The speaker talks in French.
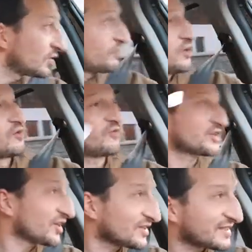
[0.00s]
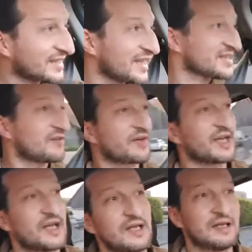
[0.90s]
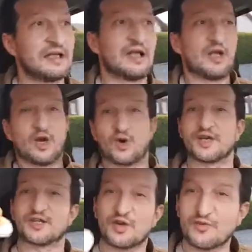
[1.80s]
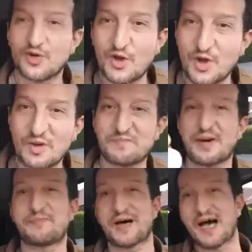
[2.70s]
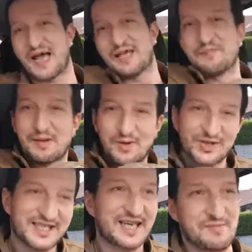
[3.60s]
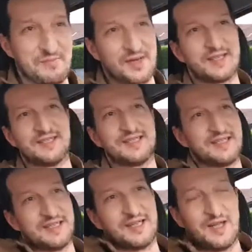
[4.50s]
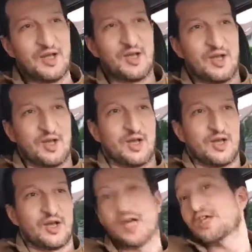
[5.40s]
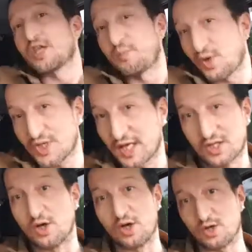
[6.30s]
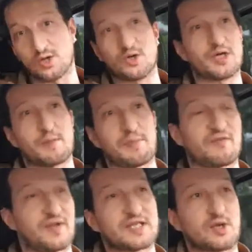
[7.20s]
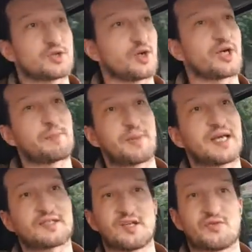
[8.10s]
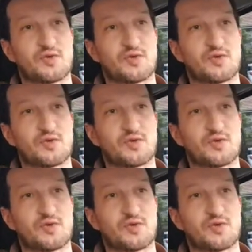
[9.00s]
depuis le vendredi 13 avril, on est devenu papa et maman Grimm. Et c'est pour ça qu'on n'a pas fait, donc on n'a pas été